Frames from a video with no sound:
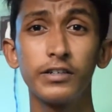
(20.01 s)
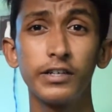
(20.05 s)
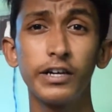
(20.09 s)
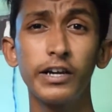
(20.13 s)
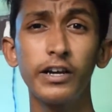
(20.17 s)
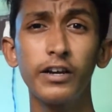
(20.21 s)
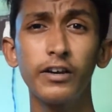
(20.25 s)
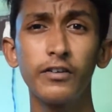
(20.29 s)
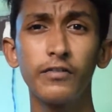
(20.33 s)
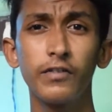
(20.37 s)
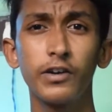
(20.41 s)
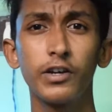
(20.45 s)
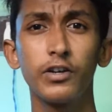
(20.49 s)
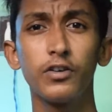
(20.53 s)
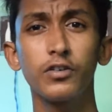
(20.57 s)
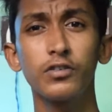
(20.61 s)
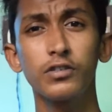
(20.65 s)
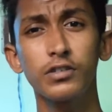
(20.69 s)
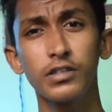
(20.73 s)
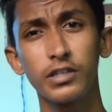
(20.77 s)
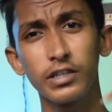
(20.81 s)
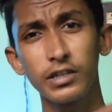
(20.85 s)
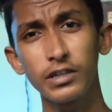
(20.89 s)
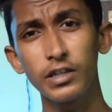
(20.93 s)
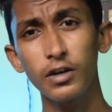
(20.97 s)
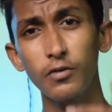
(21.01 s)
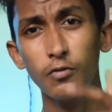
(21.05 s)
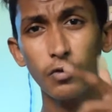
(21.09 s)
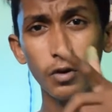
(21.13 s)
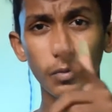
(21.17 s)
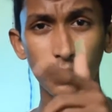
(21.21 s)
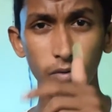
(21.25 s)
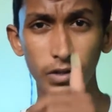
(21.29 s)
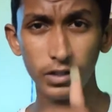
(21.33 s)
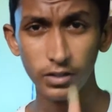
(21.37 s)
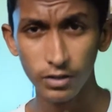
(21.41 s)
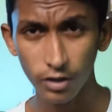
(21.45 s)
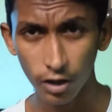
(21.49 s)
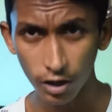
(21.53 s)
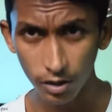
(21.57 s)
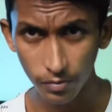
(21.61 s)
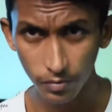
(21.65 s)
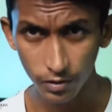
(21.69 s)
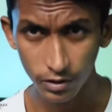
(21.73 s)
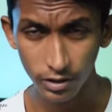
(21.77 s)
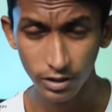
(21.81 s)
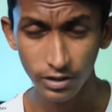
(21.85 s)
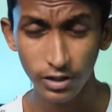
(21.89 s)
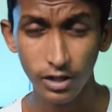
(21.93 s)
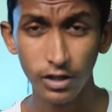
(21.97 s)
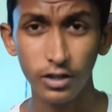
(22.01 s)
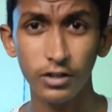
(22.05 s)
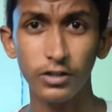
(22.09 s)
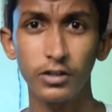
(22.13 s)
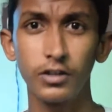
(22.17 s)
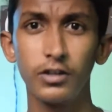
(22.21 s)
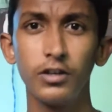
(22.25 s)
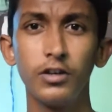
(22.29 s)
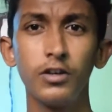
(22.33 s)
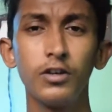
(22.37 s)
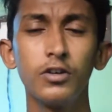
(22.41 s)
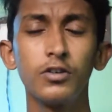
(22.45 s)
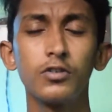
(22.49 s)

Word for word: ஏழு வீடியோஸ் இந்த ஒன் ப்ளஸ் நாடை பற்றி தான் இருக்குது